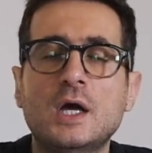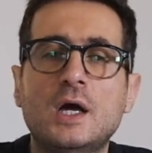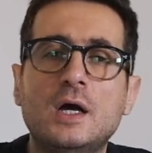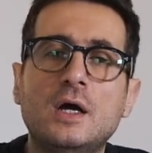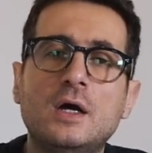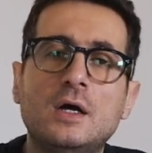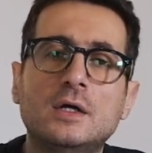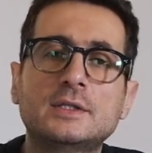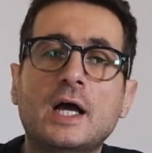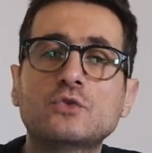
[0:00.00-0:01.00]

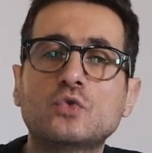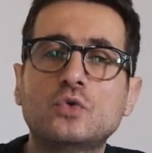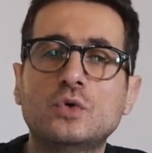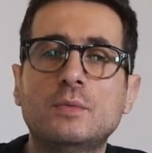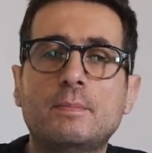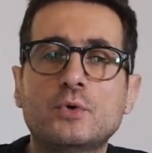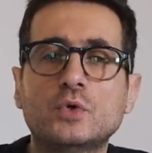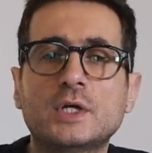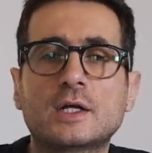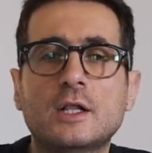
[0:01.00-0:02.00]
أه تعطوا
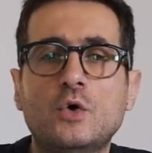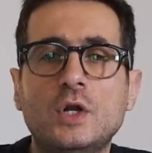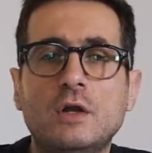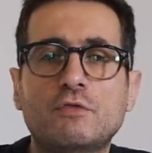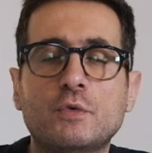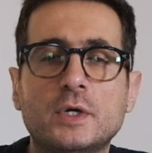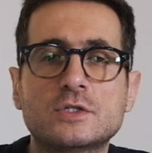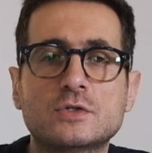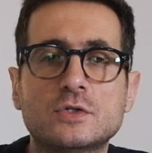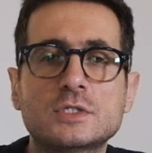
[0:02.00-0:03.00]
البرودكت لهول
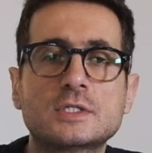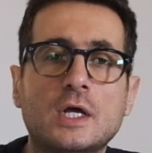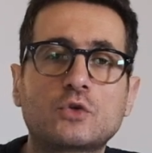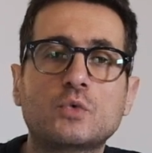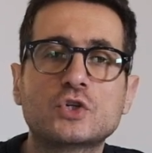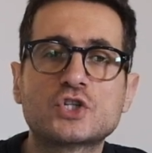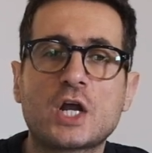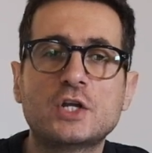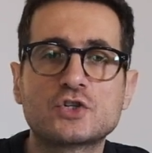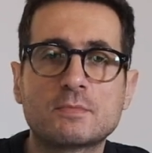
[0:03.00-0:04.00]
الانفلونسرز تعطوهم
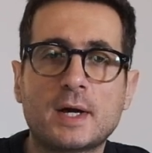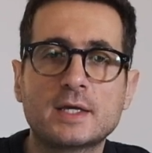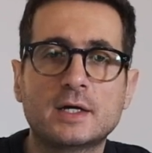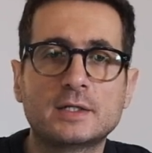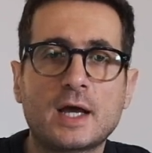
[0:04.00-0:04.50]
تشالنج معين